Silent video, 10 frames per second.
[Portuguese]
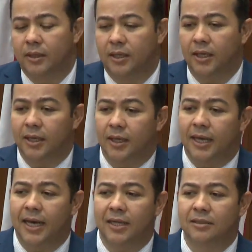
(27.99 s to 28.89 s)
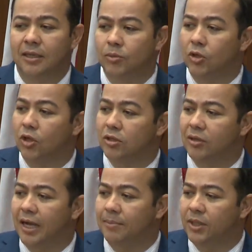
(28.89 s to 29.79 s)
que realizamos no
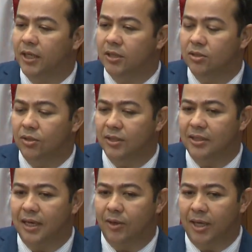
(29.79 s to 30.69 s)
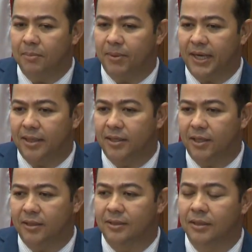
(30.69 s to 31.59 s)
nosso gabinete social lá em
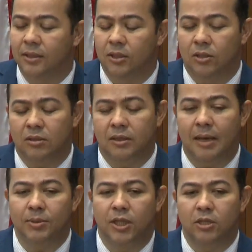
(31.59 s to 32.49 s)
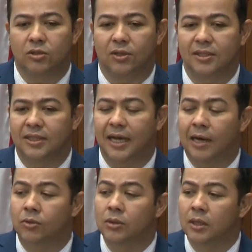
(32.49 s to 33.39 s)
Imperatriz. Nosso gabinete
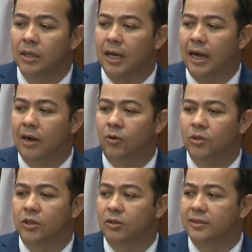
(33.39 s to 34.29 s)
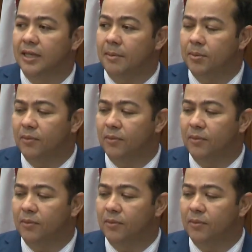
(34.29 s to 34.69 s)
social, aonde eu sempre